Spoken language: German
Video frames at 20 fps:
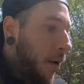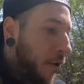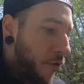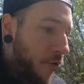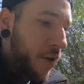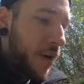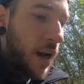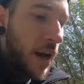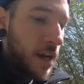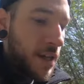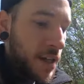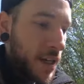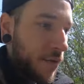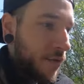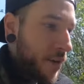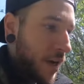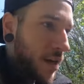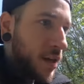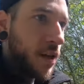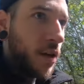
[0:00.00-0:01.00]
Vielleicht haben
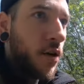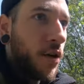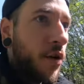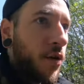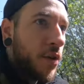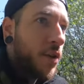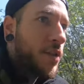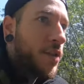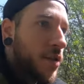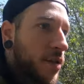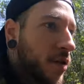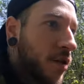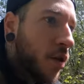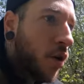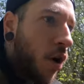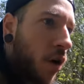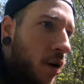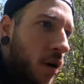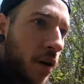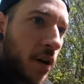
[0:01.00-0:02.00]
wir echt Glück und es ist
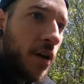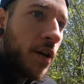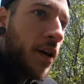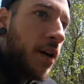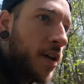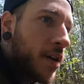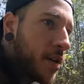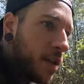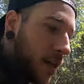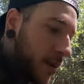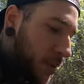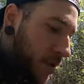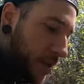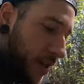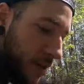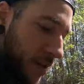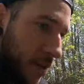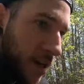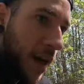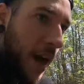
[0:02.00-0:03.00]
trocken, ne? Ich sehe bis
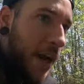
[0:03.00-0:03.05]
jetzt